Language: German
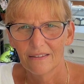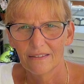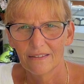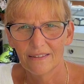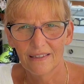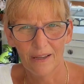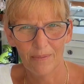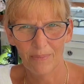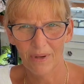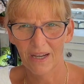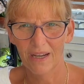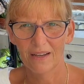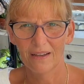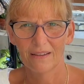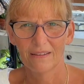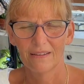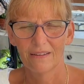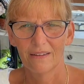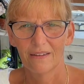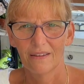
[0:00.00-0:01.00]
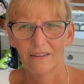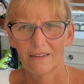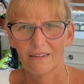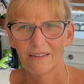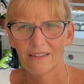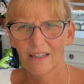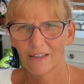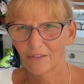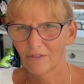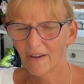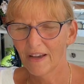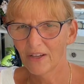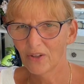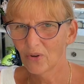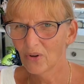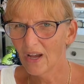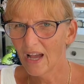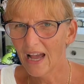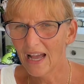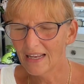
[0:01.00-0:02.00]
Sag mal, das war
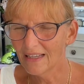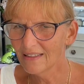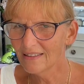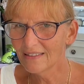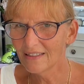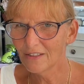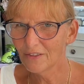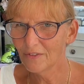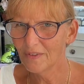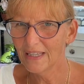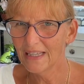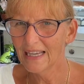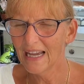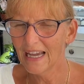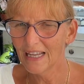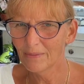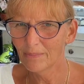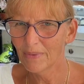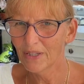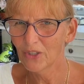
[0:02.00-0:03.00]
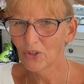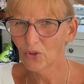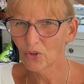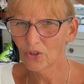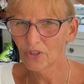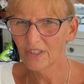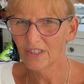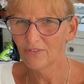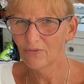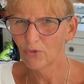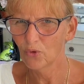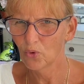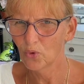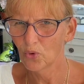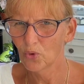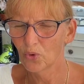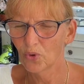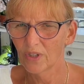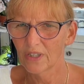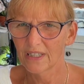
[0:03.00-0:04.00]
doch alles, deswegen hat man doch die
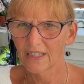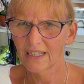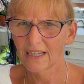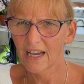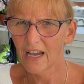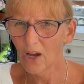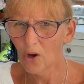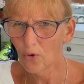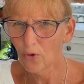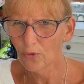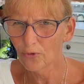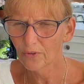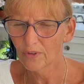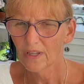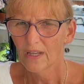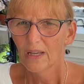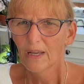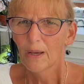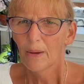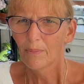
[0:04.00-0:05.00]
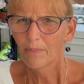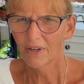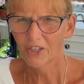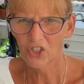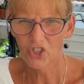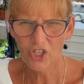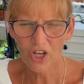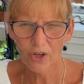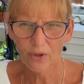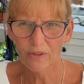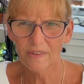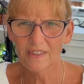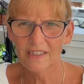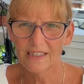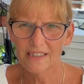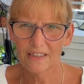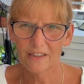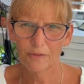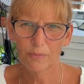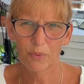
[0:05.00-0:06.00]
Wohnung gekauft. Man schaut sich
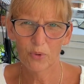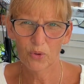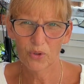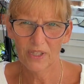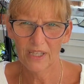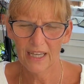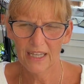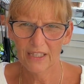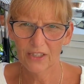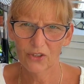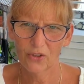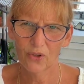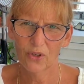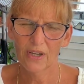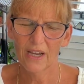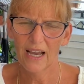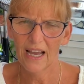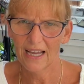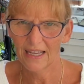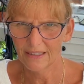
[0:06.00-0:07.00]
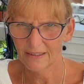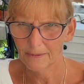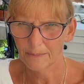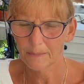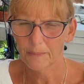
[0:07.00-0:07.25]
das Projekt doch an.